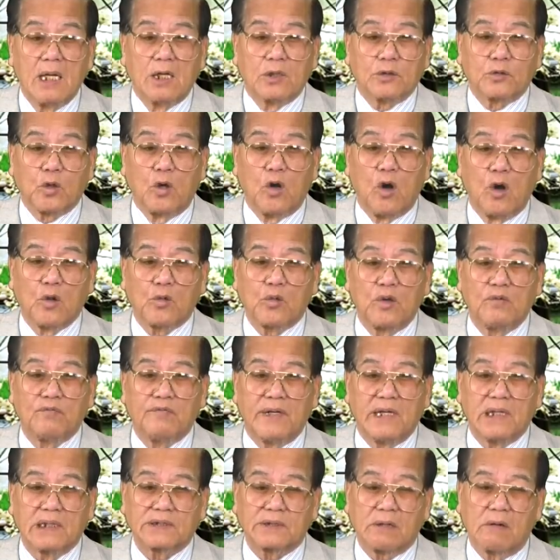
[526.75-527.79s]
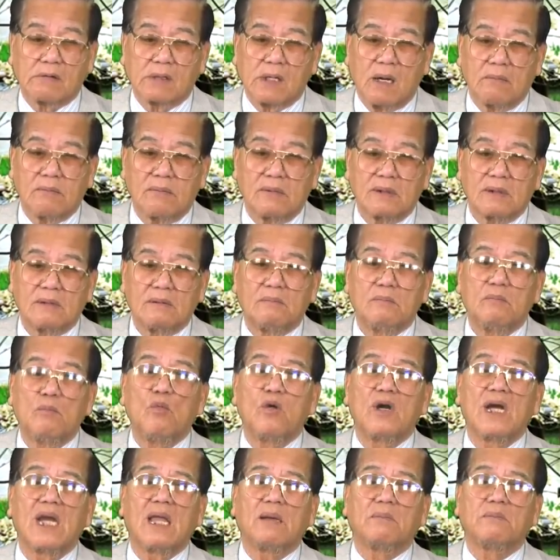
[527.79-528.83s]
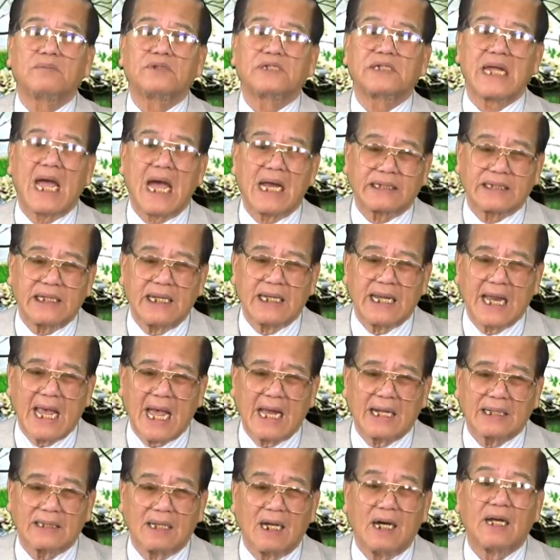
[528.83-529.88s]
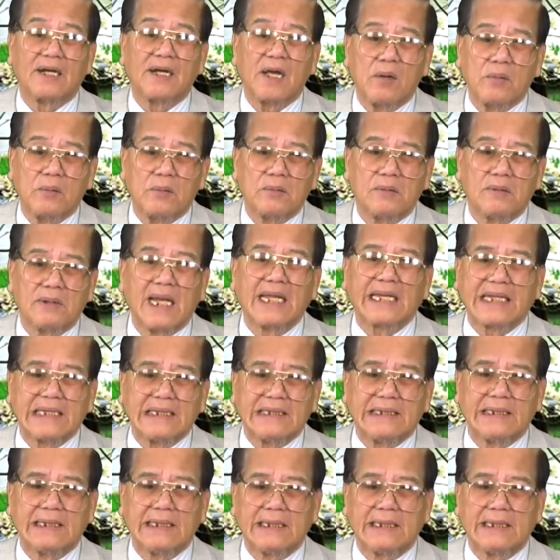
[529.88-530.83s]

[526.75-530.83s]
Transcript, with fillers: Tôi hỏi quý vị, Tàu Cộng muốn làm cha thiên hạ thì ở đâu, lấy cái gì?